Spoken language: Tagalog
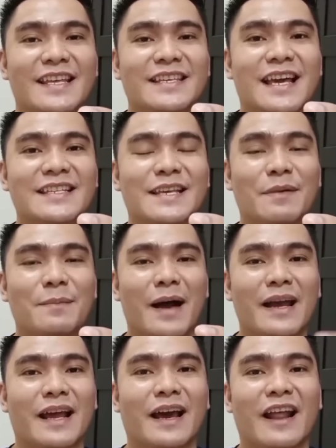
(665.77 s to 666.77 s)
Dyan sa
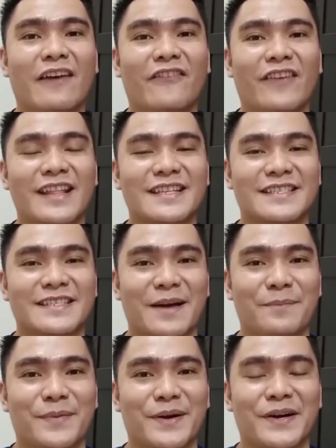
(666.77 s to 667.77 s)
baba ng reference
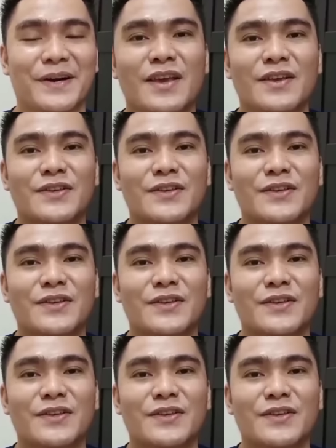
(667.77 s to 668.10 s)
number.